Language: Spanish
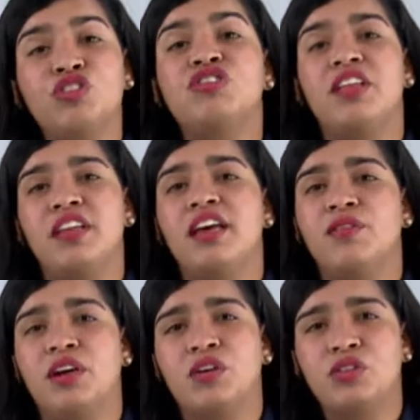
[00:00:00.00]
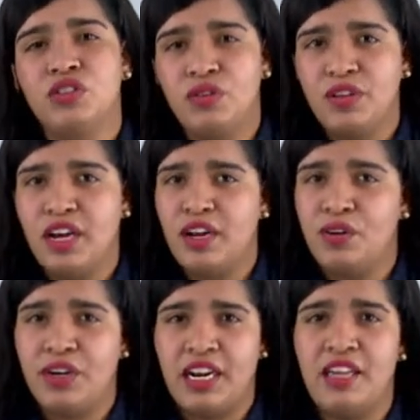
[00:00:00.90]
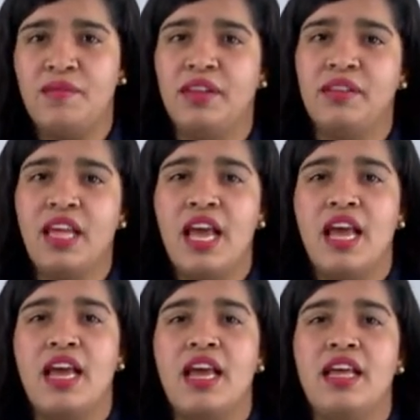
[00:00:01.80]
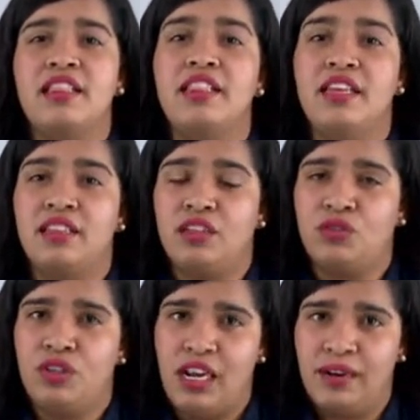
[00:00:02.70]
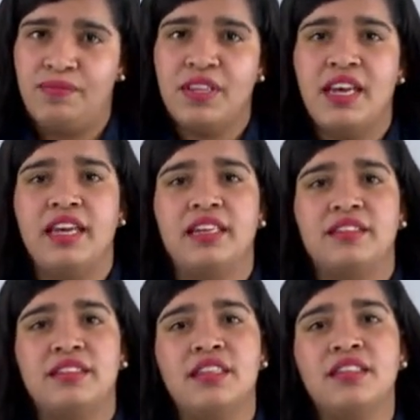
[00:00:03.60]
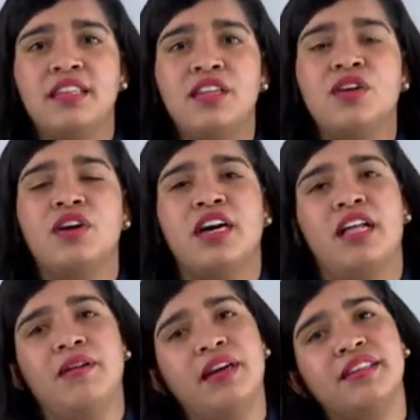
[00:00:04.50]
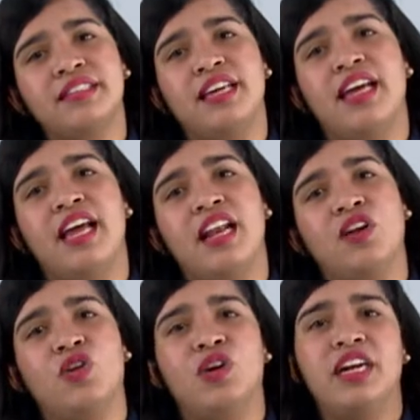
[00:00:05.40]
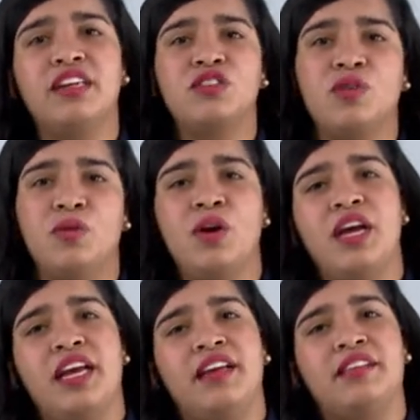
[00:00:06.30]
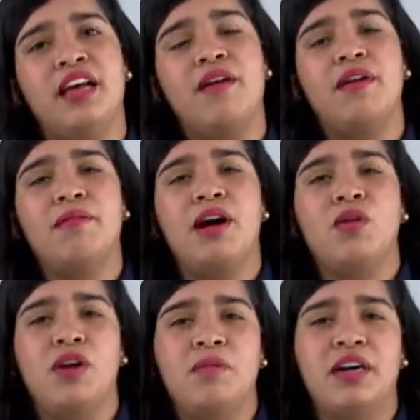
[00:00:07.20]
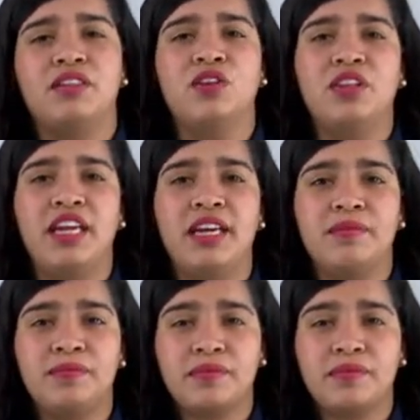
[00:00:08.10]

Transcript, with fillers: se diera una continuidad a un régimen eh, dictatorial. En ese sentido, cada vez que el Congreso estaba bajo el mando de,